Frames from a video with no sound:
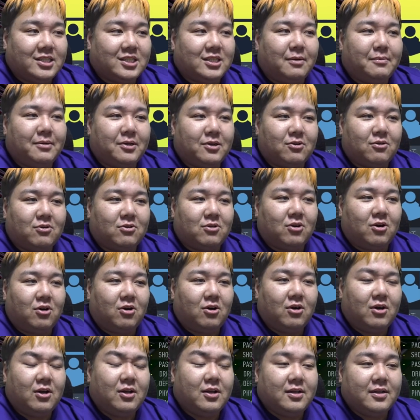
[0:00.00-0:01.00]
ジャマのこ
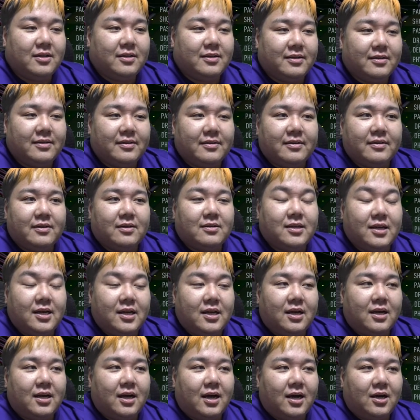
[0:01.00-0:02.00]
の、
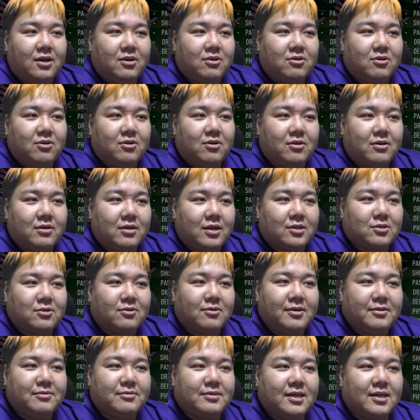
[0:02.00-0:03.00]
ね、トレフ